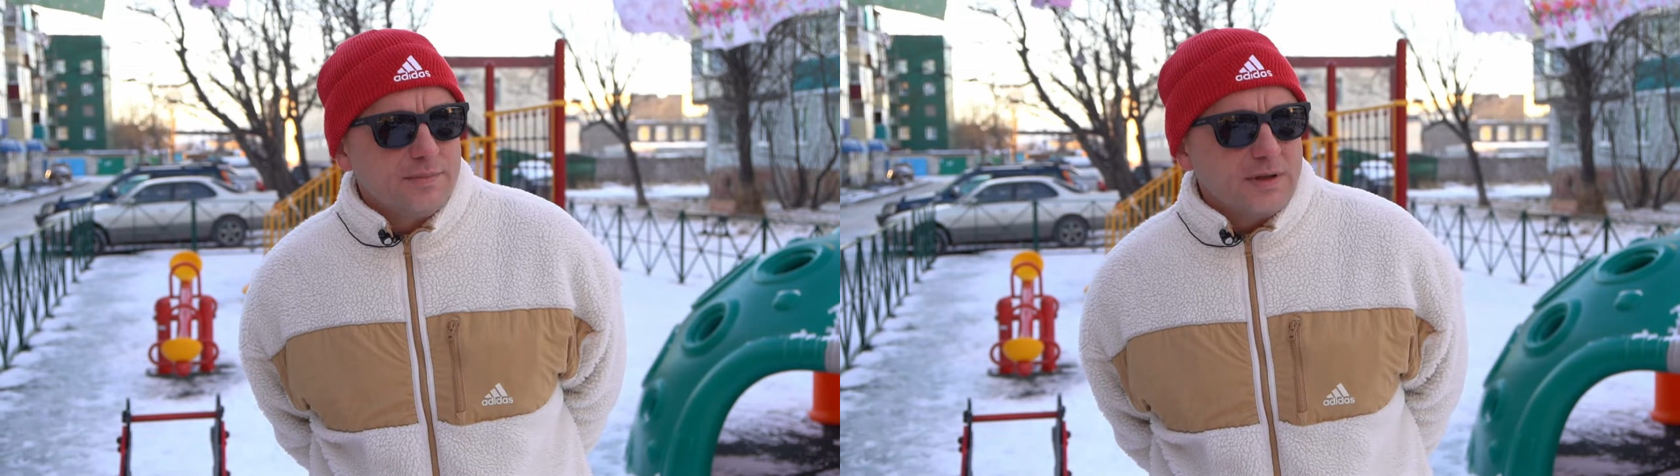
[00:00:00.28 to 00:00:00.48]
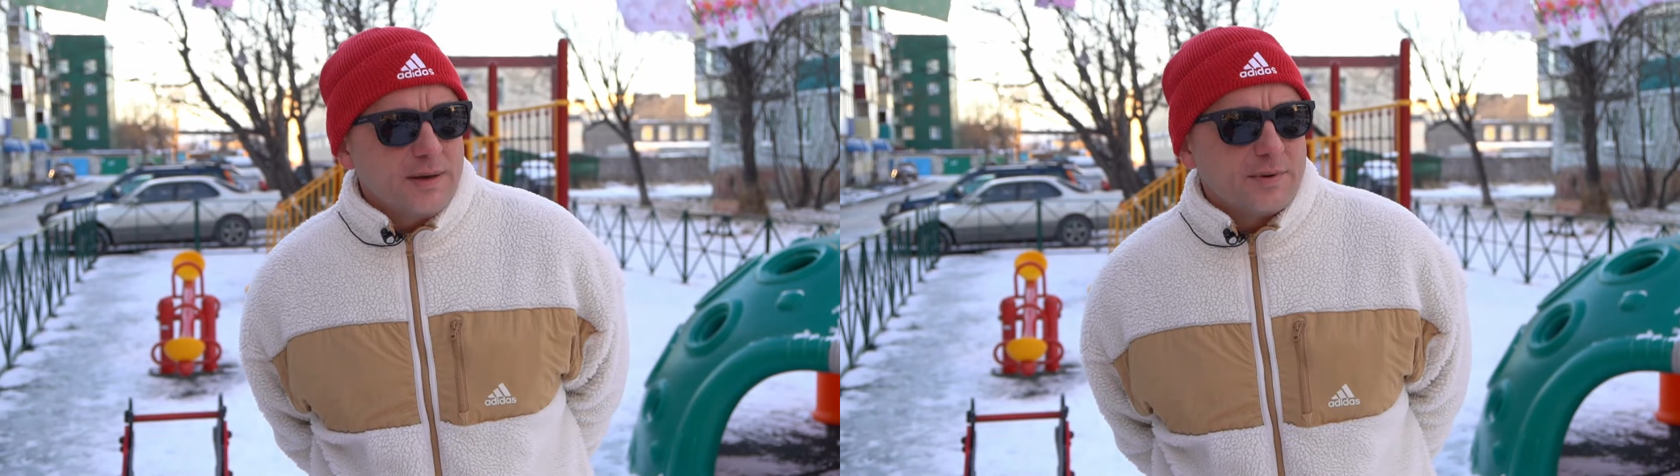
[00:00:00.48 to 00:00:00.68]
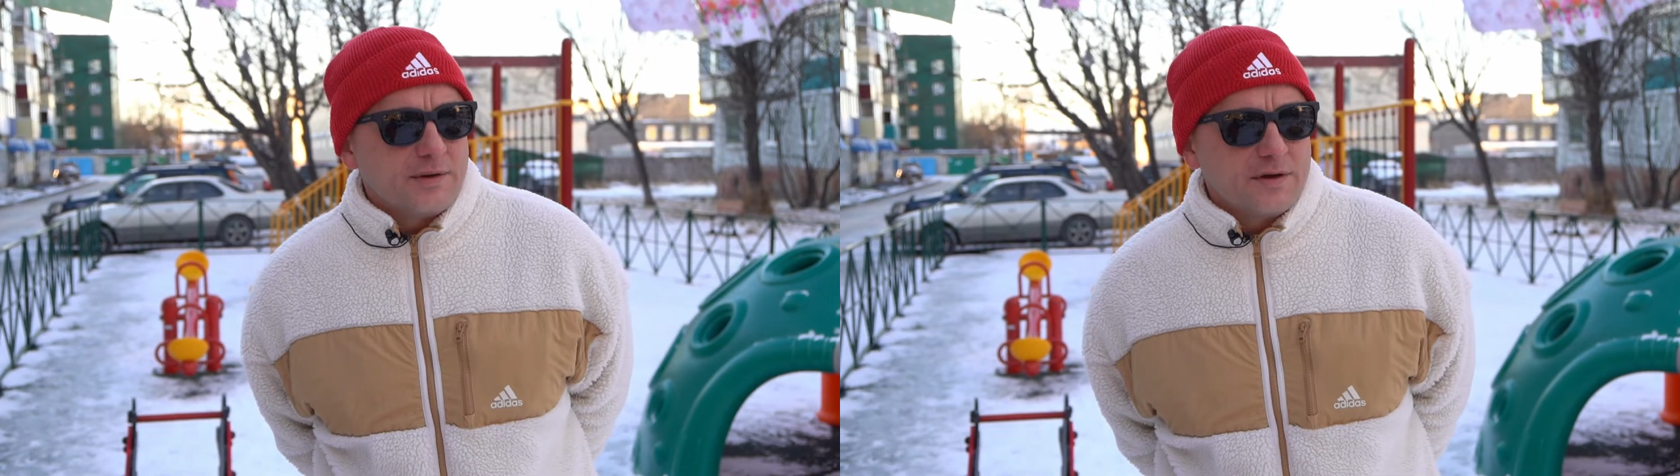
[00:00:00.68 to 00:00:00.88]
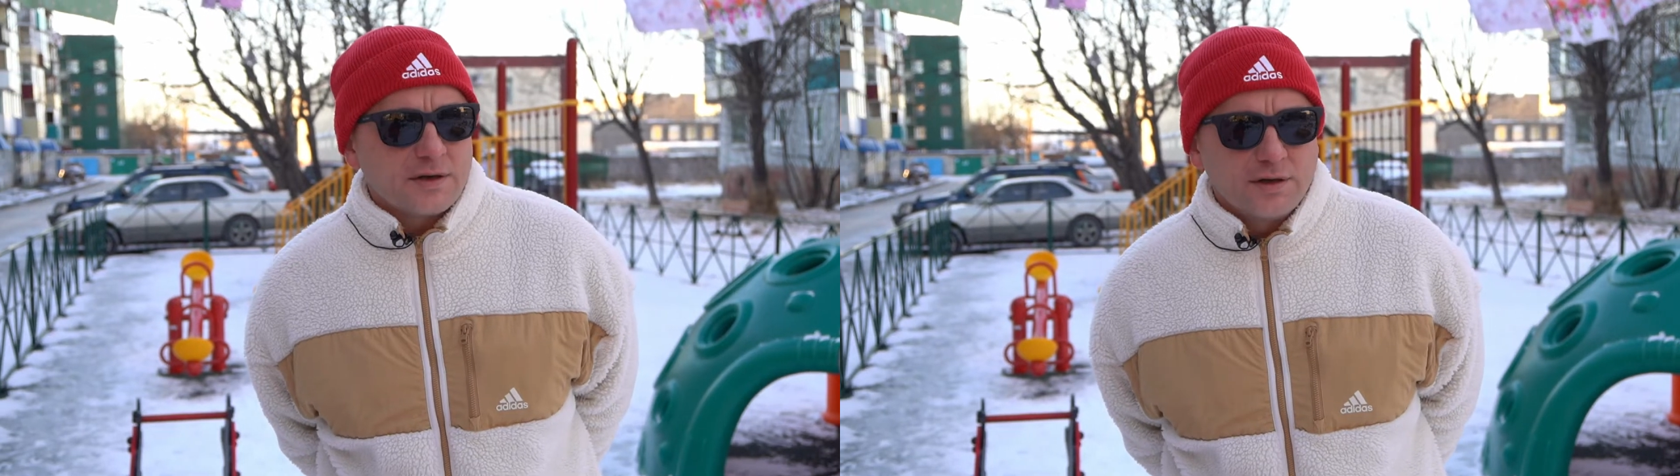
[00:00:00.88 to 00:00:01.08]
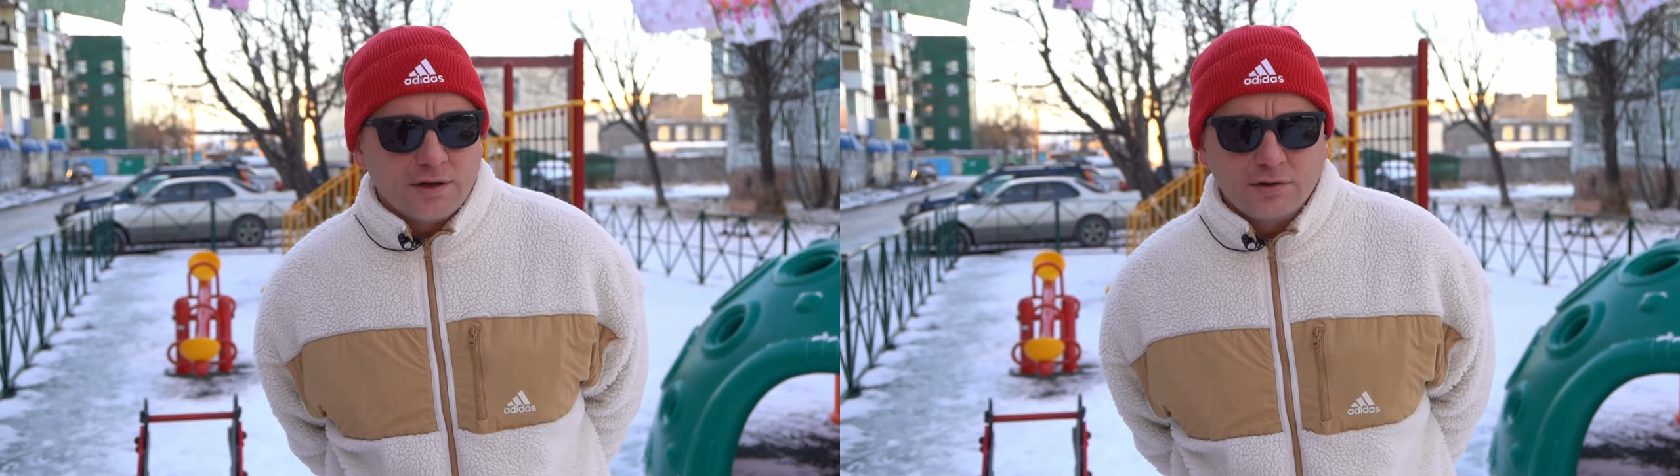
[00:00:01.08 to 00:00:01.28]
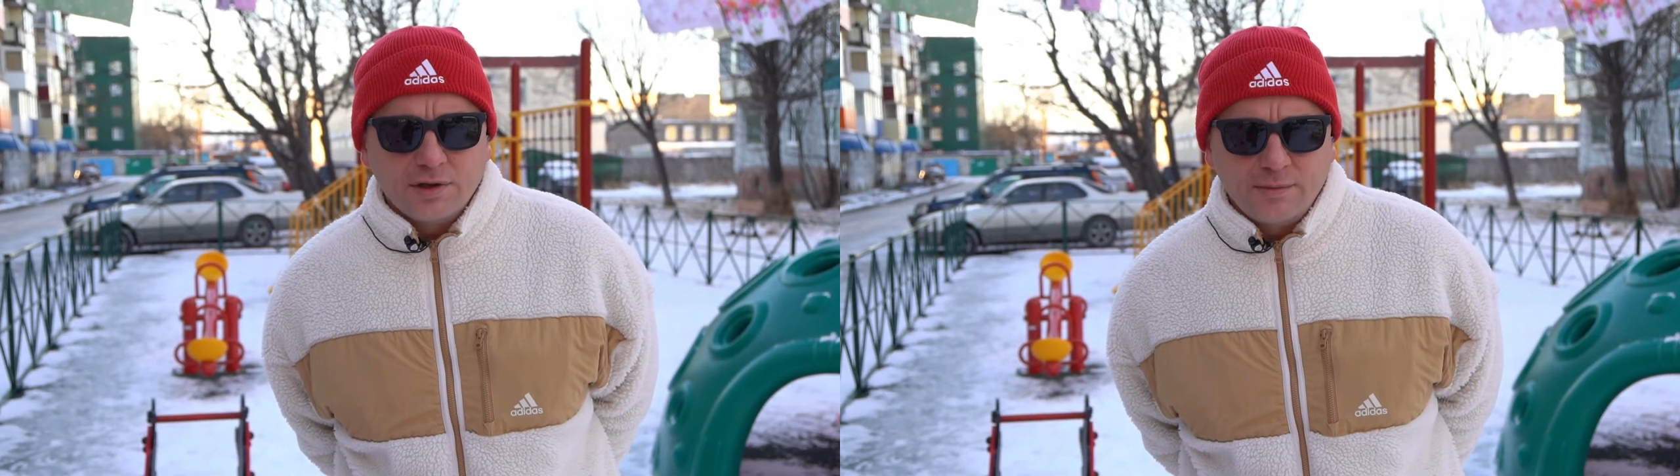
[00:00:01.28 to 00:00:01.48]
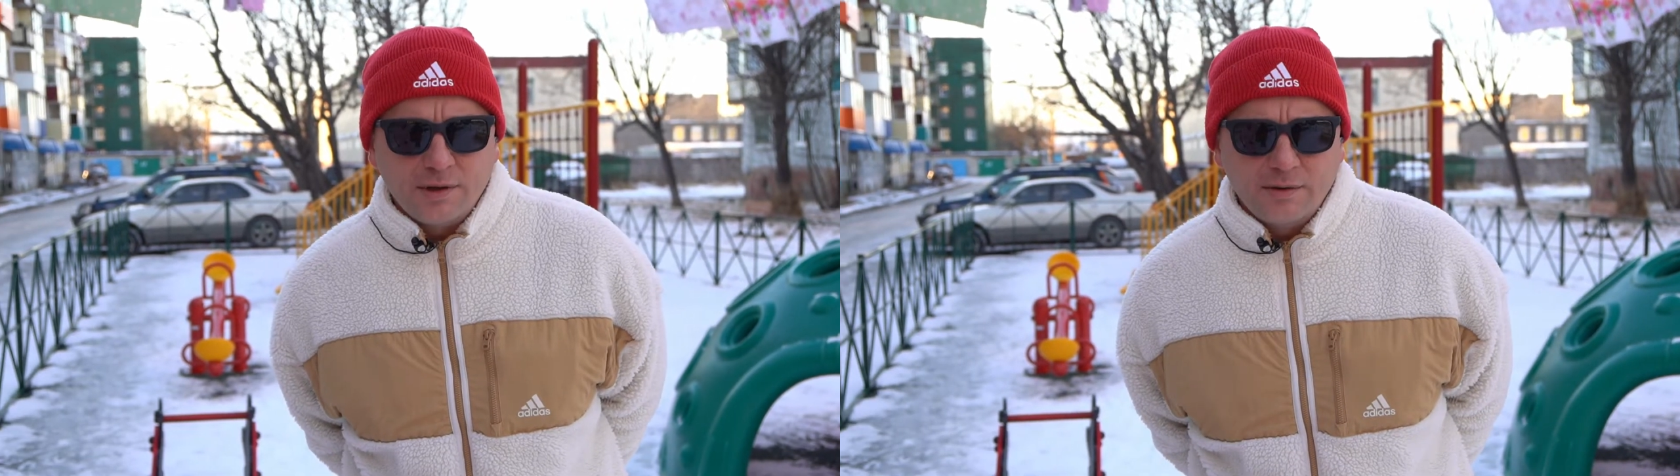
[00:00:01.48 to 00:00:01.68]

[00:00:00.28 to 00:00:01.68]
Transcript: была проверка народными